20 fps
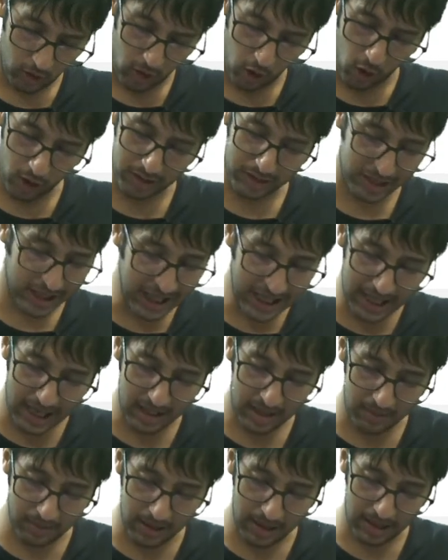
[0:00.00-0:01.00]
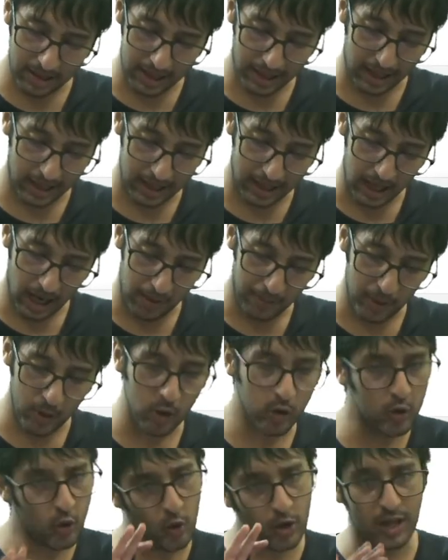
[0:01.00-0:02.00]
और तीन डेसिमल तक के नहीं अपन लोग
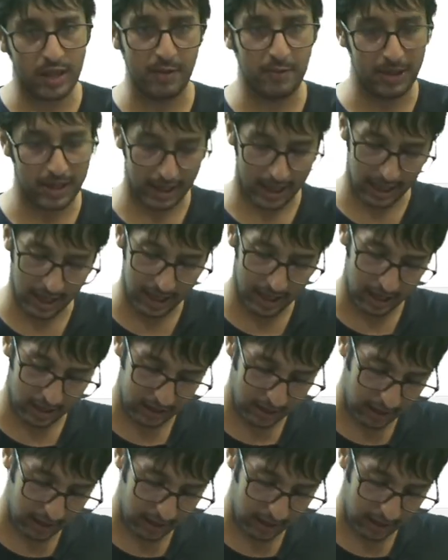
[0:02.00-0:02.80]
दो डेसिमल तक के का ही रखते हैं